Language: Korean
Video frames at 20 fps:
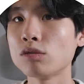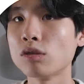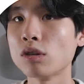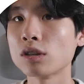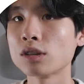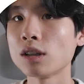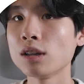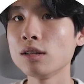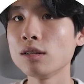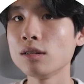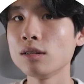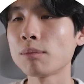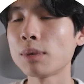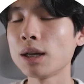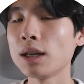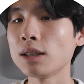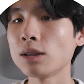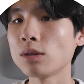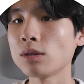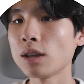눌러서
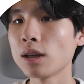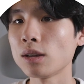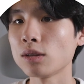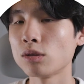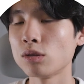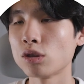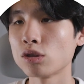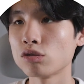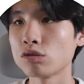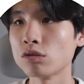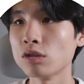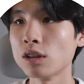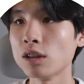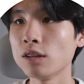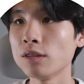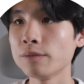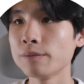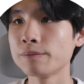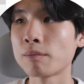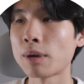파일 선택을
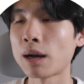눌러주고요.